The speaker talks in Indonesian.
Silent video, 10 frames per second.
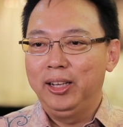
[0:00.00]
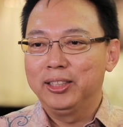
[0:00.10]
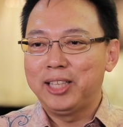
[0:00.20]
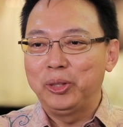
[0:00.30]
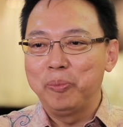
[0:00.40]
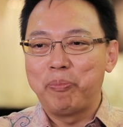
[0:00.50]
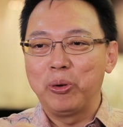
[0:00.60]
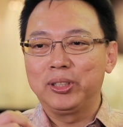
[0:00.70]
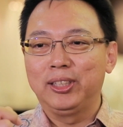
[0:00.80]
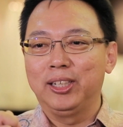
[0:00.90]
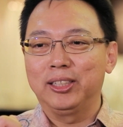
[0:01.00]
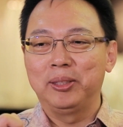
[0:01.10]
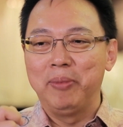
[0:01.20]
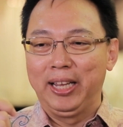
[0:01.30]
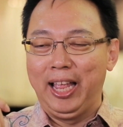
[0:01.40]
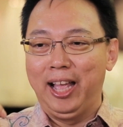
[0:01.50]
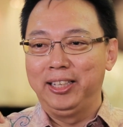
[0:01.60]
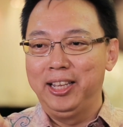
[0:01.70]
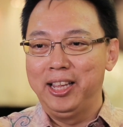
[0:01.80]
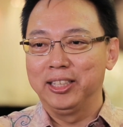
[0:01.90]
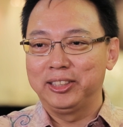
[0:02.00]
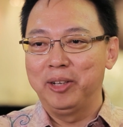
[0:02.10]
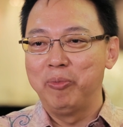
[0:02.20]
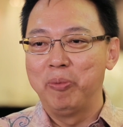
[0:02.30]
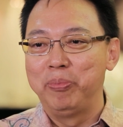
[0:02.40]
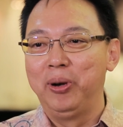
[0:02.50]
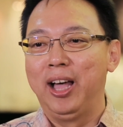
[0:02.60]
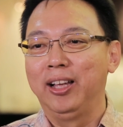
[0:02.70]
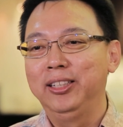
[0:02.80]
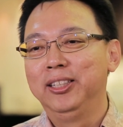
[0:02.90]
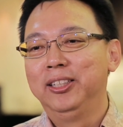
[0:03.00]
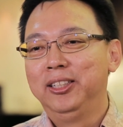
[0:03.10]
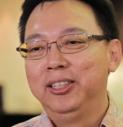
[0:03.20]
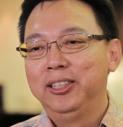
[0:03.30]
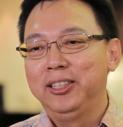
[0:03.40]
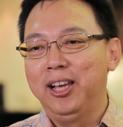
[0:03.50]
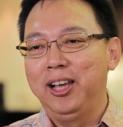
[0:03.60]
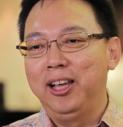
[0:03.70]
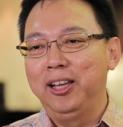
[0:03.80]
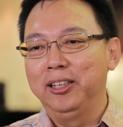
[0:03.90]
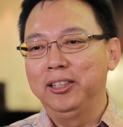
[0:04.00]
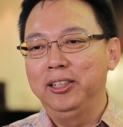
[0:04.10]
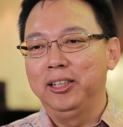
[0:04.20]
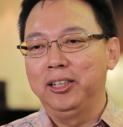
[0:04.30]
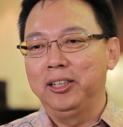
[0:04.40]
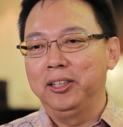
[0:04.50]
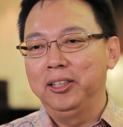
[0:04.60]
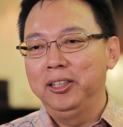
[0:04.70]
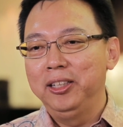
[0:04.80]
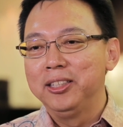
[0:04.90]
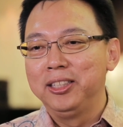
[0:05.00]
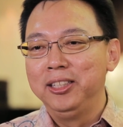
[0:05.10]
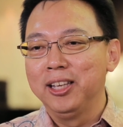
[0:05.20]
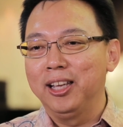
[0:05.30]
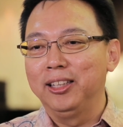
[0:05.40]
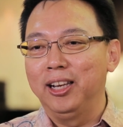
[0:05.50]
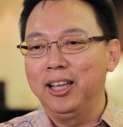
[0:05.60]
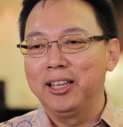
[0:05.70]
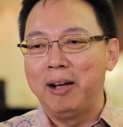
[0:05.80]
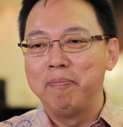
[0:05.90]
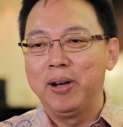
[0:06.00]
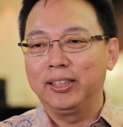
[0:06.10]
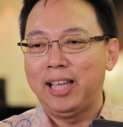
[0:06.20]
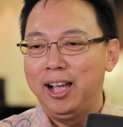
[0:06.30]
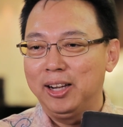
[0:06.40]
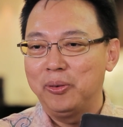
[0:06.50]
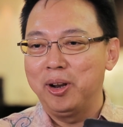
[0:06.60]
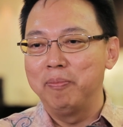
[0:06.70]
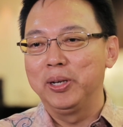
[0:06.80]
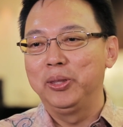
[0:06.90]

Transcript: Ada satu poster sebagai hadiah yang saya bawa pulang yang uh, isinya adalah gambar tangan orang